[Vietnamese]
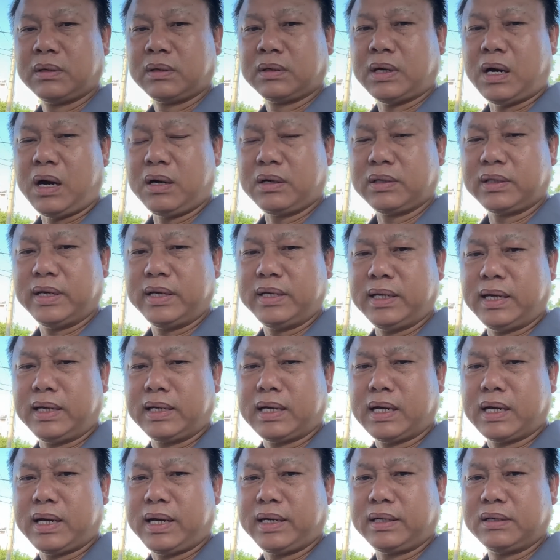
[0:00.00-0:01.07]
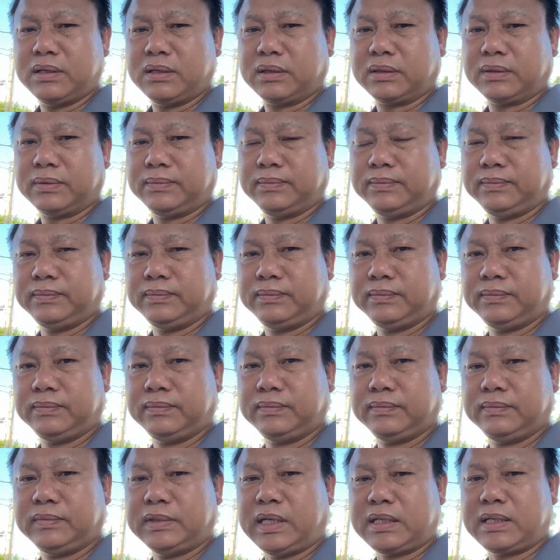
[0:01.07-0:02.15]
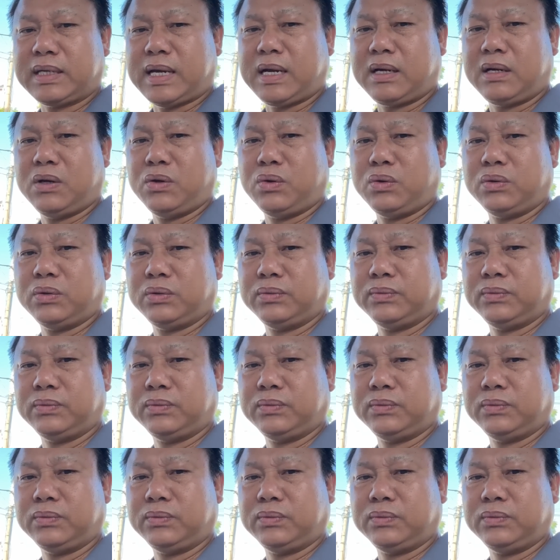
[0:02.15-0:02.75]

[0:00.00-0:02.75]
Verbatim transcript: khó có thể giải ngân hết được chắc chắn luôn